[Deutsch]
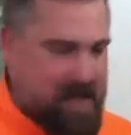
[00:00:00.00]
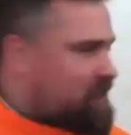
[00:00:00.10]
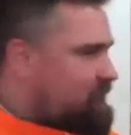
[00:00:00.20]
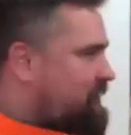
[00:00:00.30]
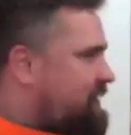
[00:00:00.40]

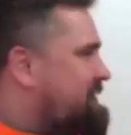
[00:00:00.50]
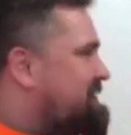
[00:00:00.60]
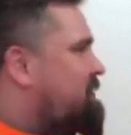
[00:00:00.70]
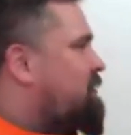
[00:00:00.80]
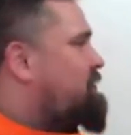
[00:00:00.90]
sondern die
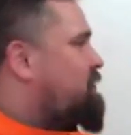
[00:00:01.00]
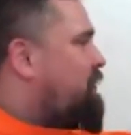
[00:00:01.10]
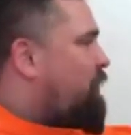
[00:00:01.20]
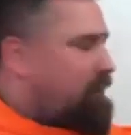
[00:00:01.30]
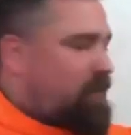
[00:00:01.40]
Situation
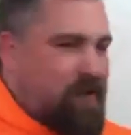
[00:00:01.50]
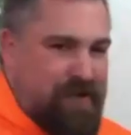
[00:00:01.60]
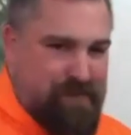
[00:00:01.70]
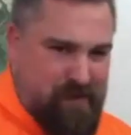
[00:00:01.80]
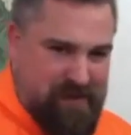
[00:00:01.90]
auch wirklich
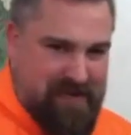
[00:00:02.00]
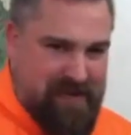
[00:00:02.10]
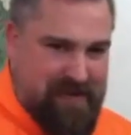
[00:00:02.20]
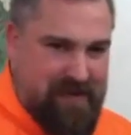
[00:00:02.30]
beurteilen.